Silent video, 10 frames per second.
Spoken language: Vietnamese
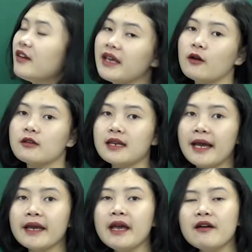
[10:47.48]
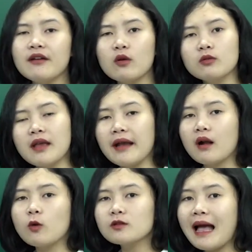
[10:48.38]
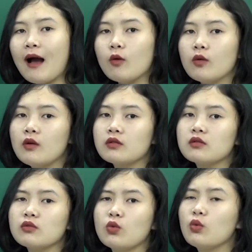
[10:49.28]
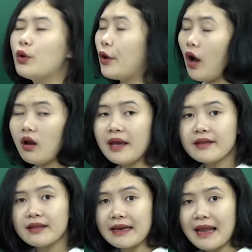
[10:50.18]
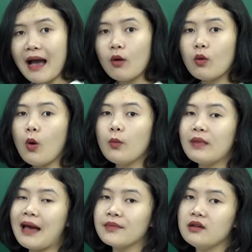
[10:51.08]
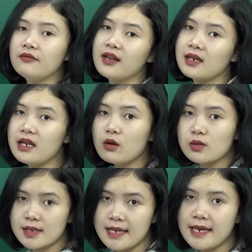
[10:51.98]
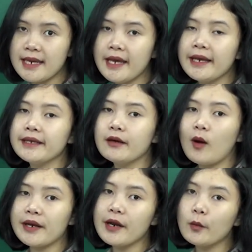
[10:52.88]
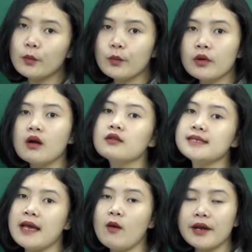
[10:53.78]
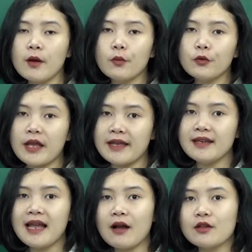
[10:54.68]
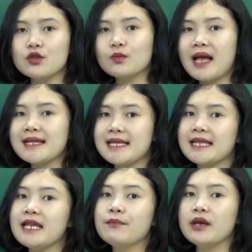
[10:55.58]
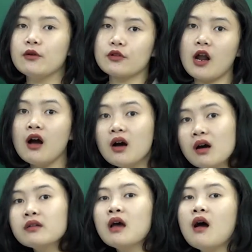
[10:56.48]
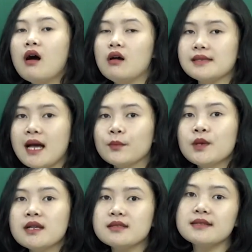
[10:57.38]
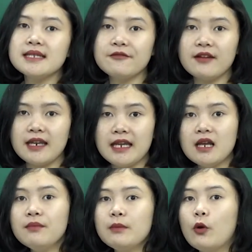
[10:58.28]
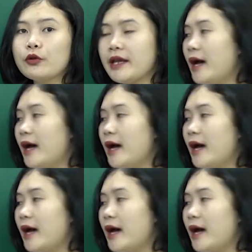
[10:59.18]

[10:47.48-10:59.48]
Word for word: vào nhau thế này, và cụ thể cấu tạo của nó là như thế nào, gồm làm từ vật liệu gì, hoạt động, cơ chế hoạt động cụ thể như nào thì chúng ta sẽ tìm hiểu rõ hơn ở trong chương trình vật lý lớp mười một